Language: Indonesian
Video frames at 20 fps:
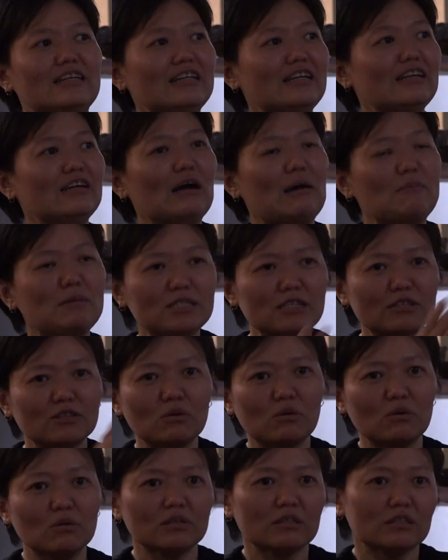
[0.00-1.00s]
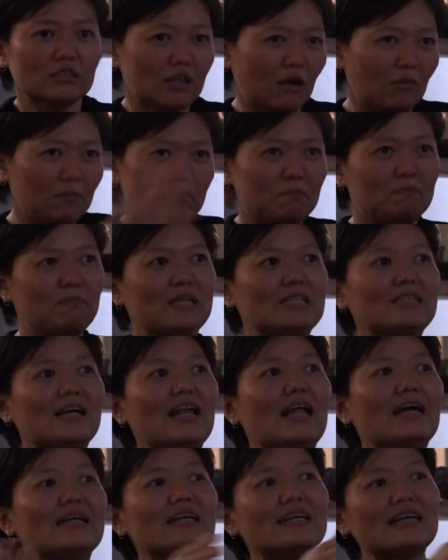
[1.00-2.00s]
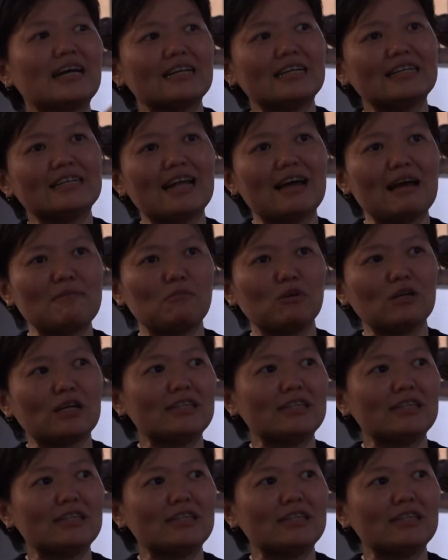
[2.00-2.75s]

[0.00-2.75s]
di masa yang akan datang.